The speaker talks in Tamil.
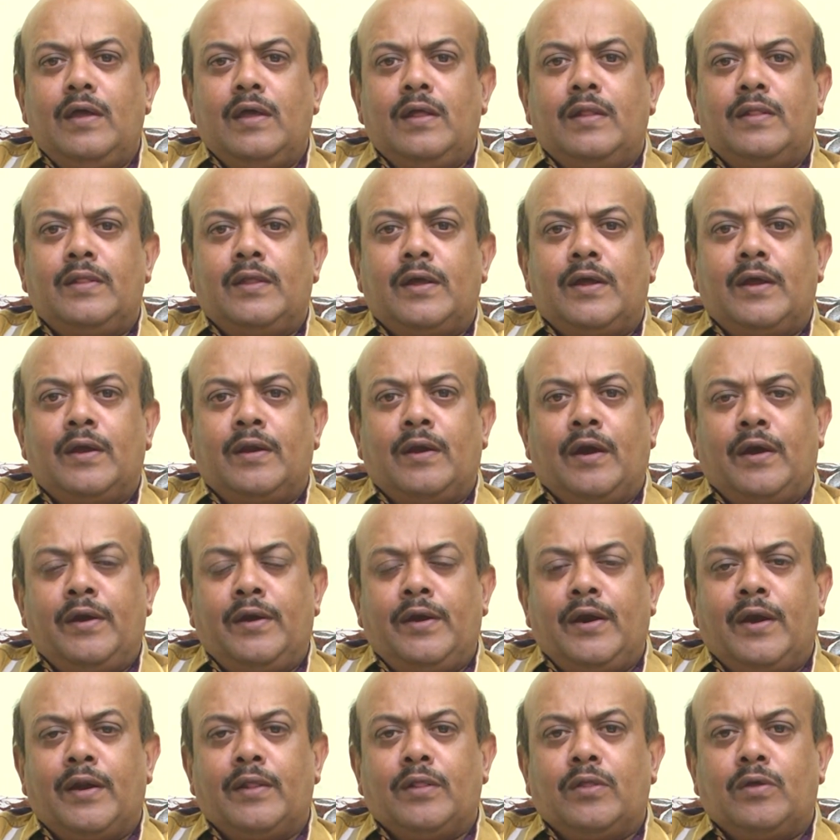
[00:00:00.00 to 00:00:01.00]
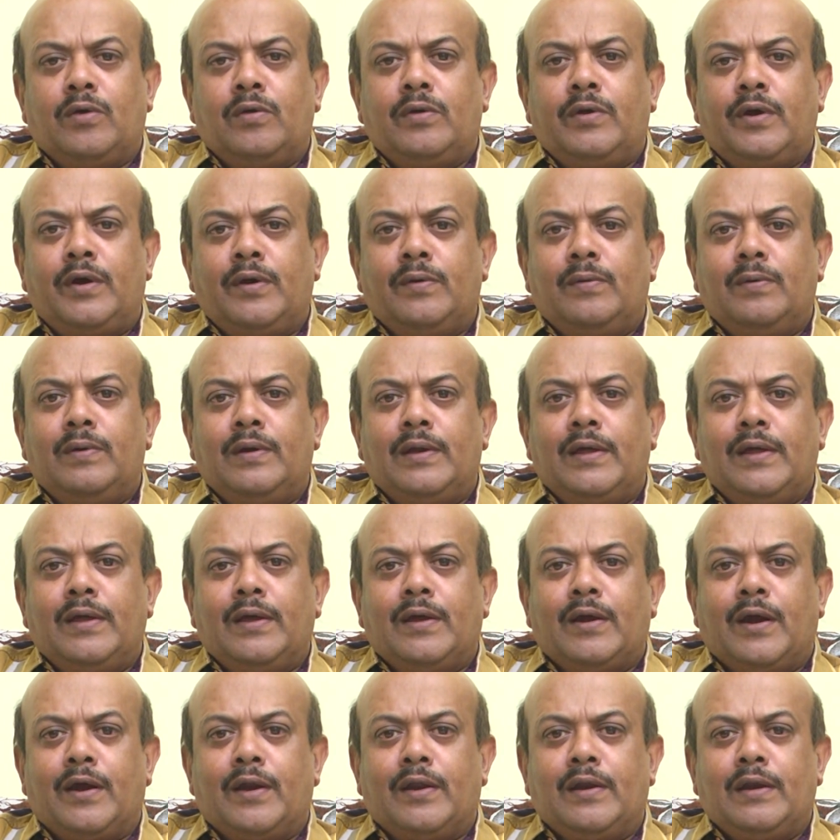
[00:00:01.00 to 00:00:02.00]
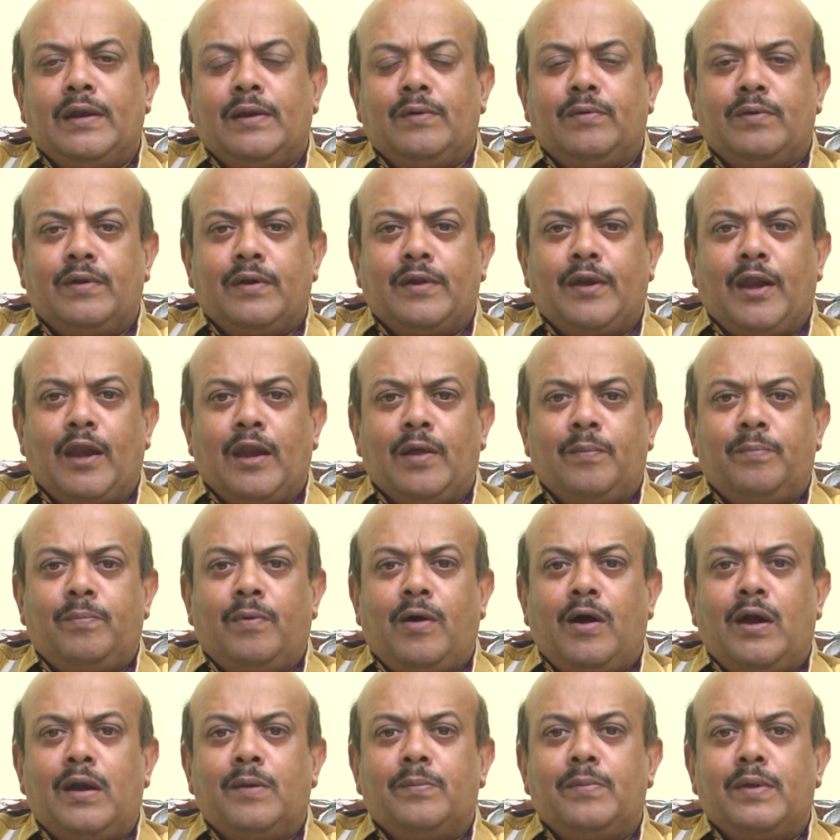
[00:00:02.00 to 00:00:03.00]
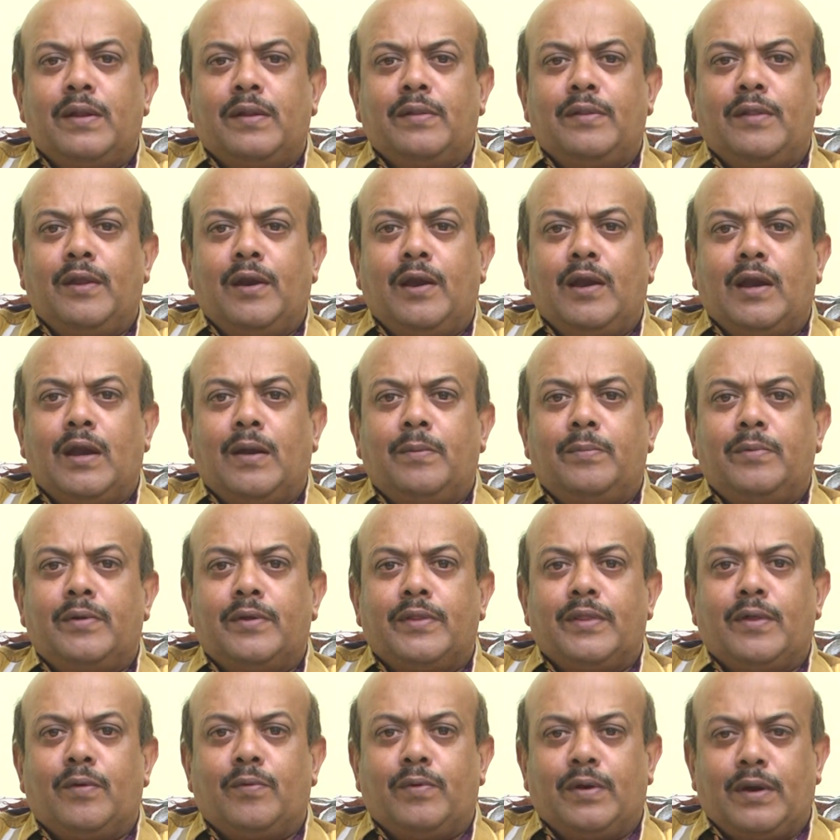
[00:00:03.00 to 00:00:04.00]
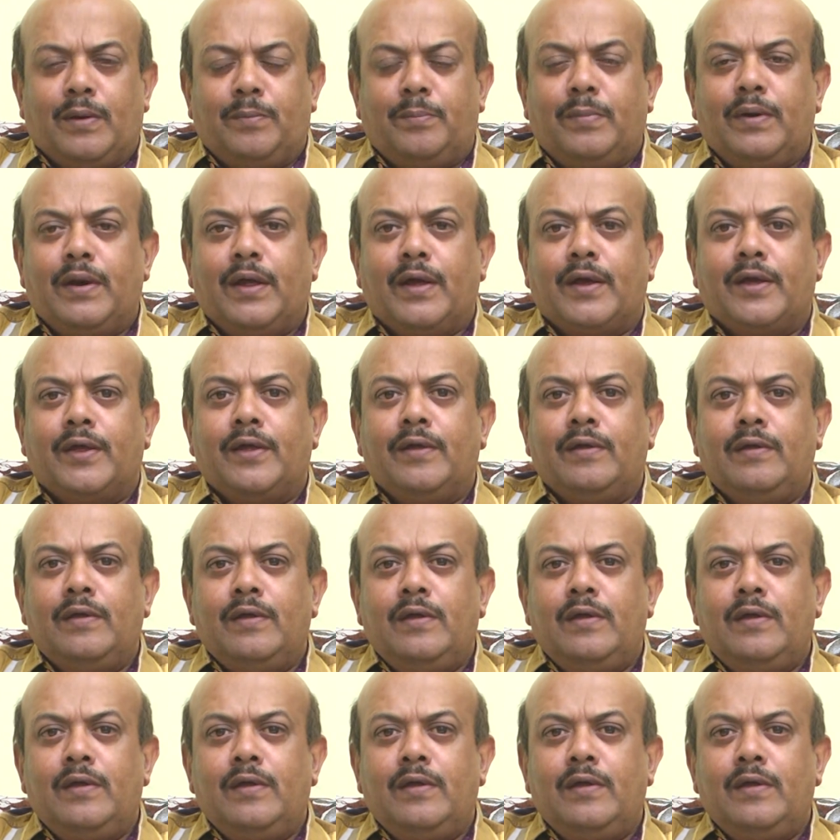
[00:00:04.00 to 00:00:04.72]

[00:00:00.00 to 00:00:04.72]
இந்த ரெண்டு இடத்துக்கும் நடுவில் கடலில் ஒரு நிலப்பாலம் இருந்திருக்கலாம்ன்றது அவங்க நம்பினாங்க